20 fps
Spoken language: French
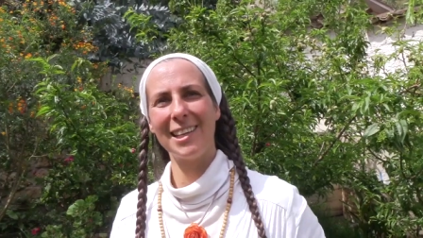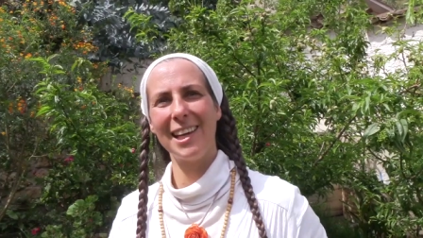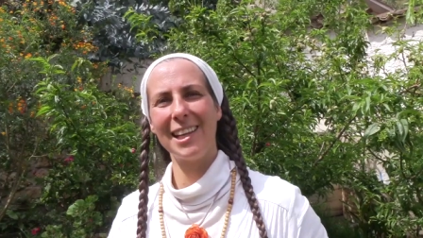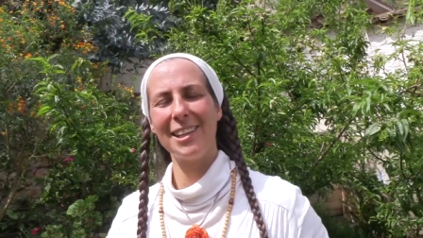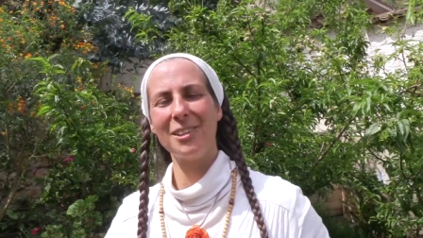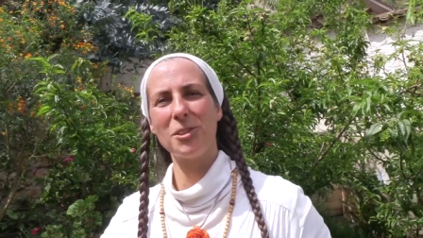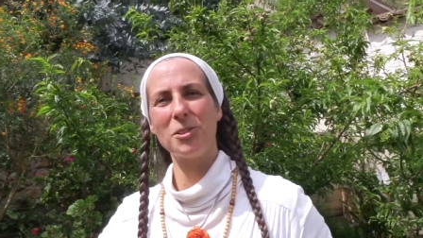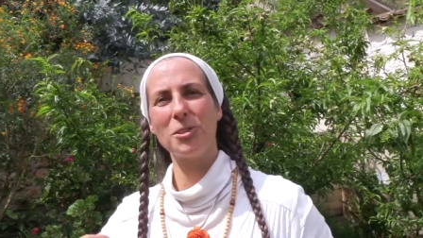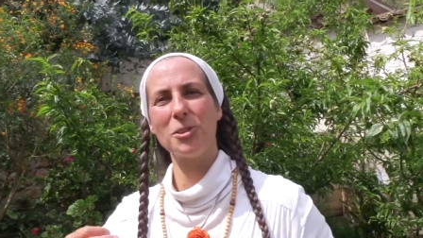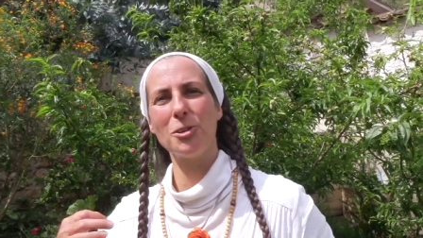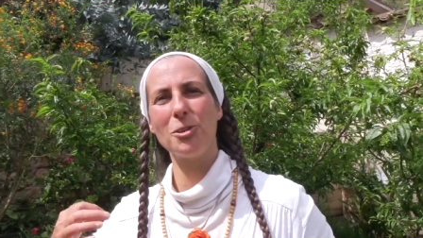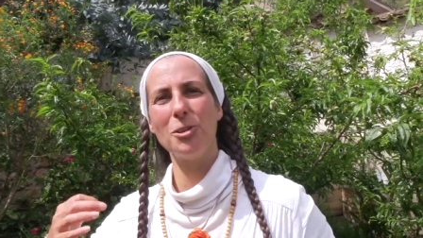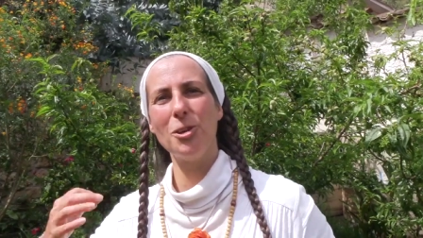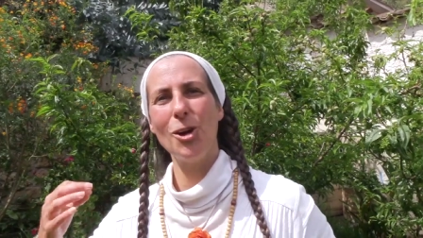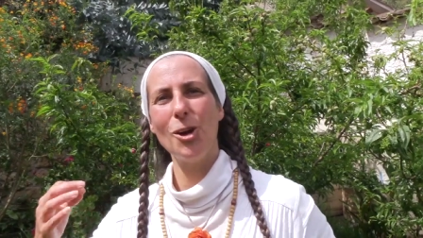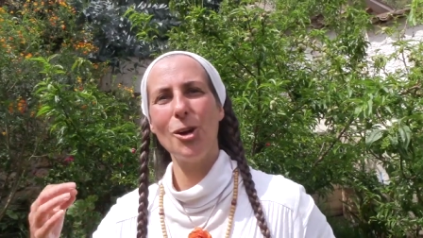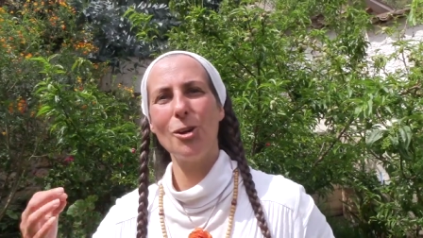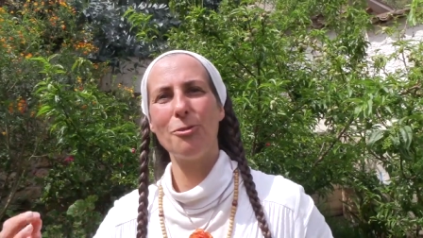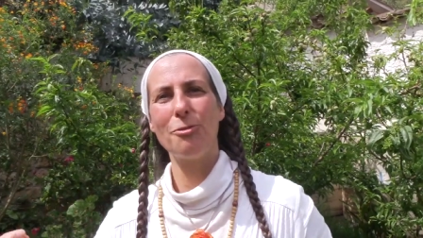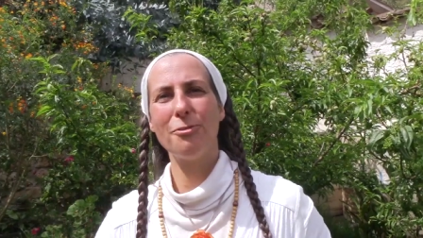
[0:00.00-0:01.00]
qui est notre
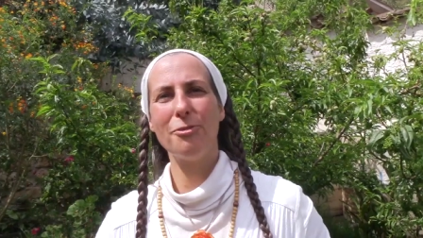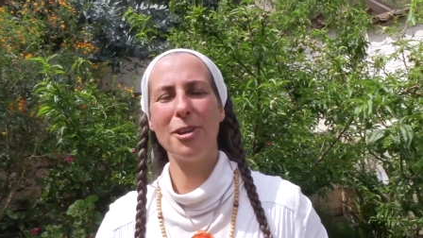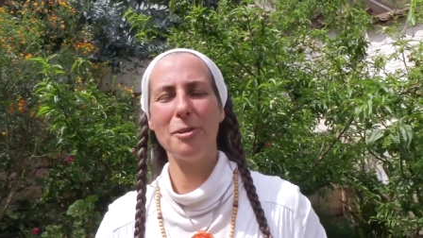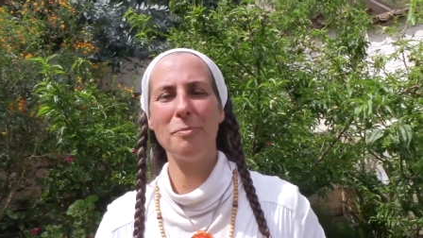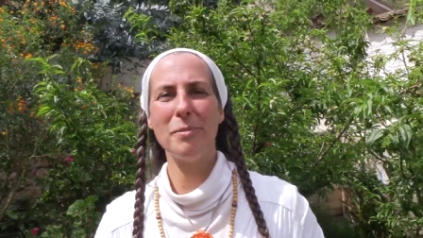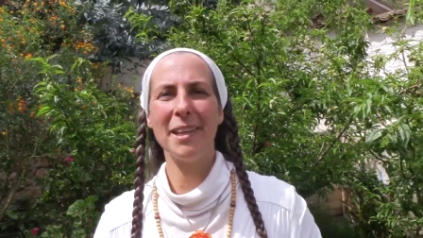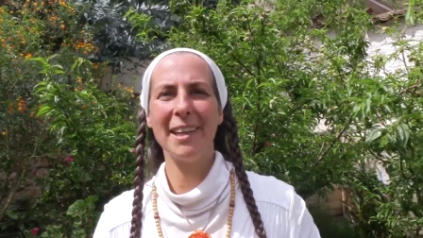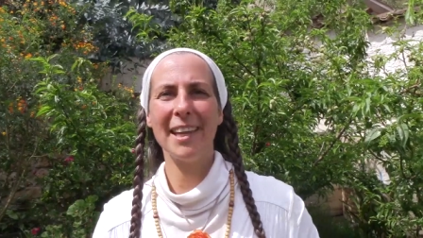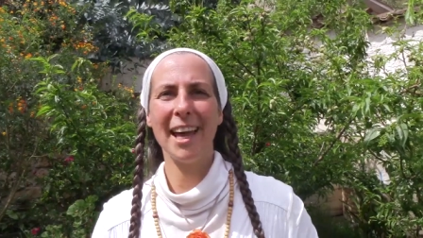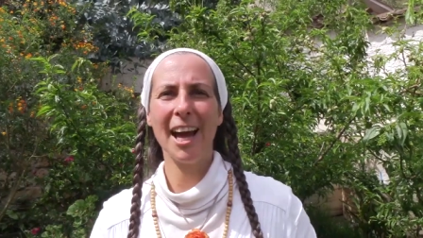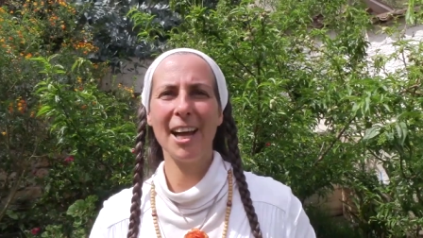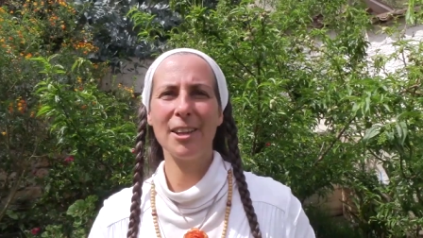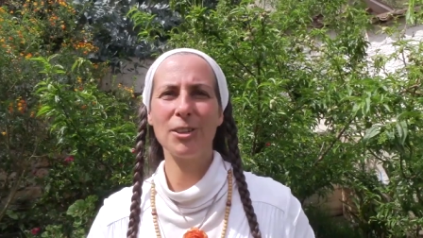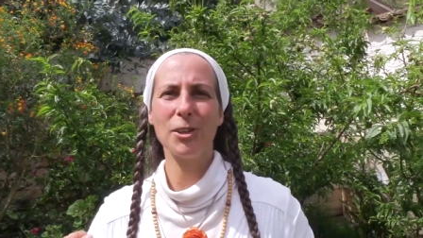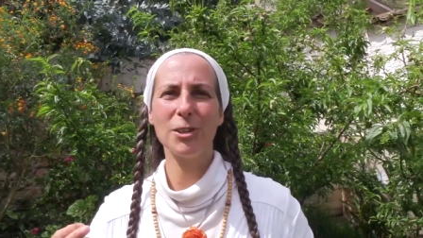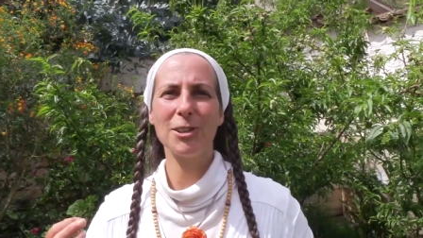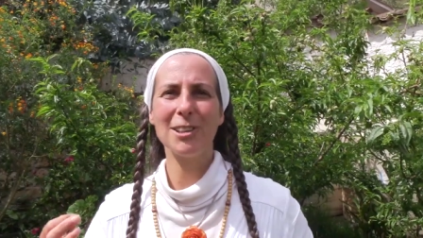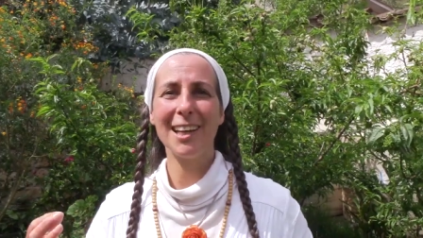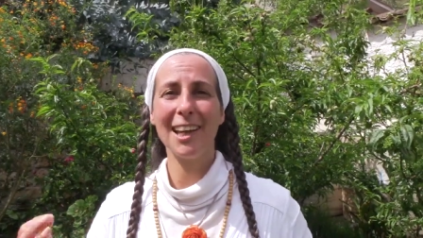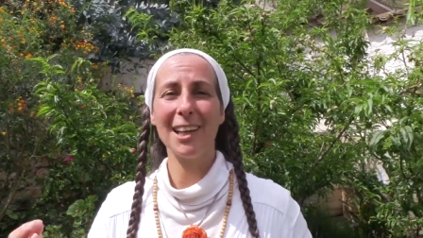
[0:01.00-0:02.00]
féminin,
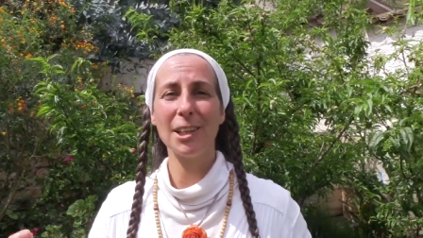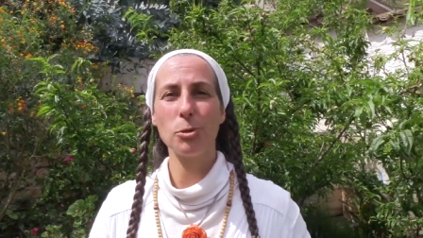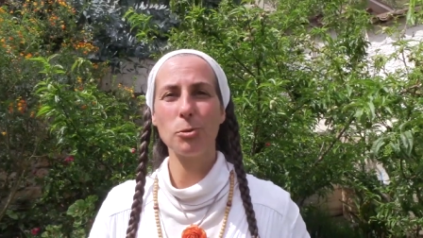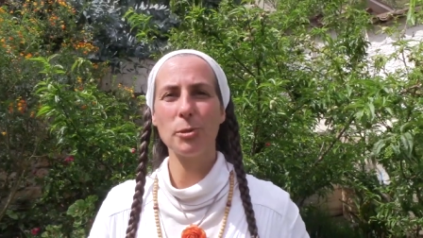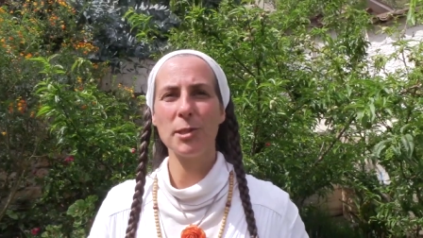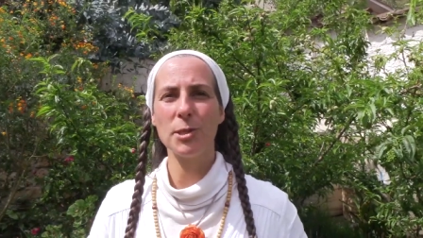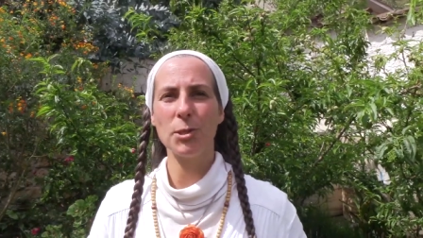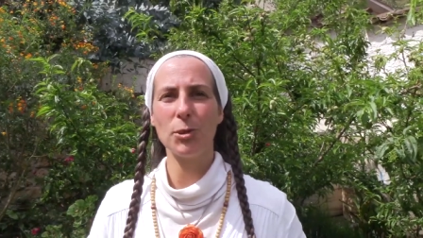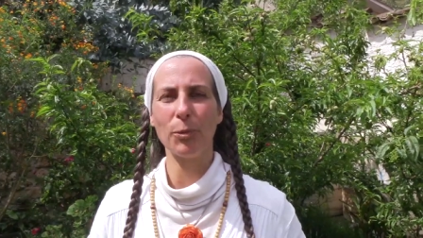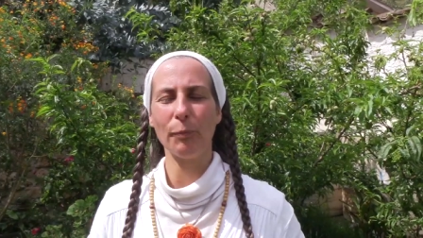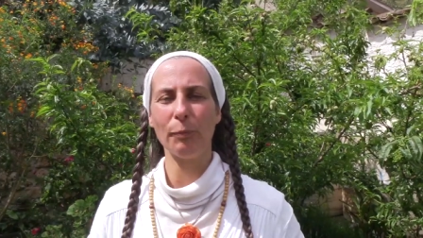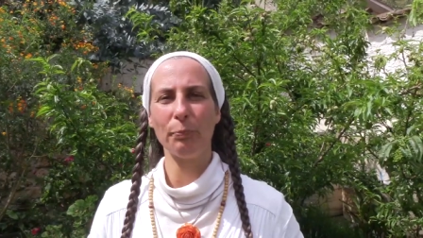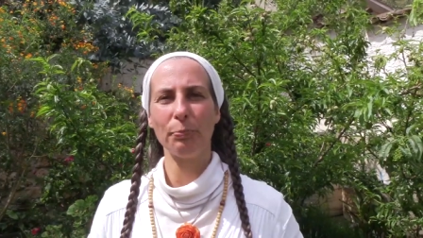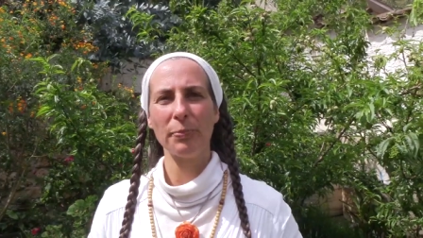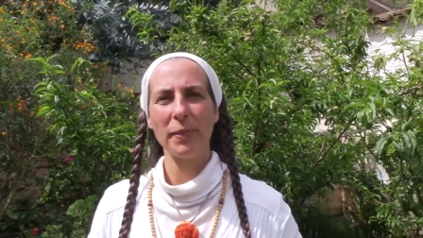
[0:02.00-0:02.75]
notre intuition.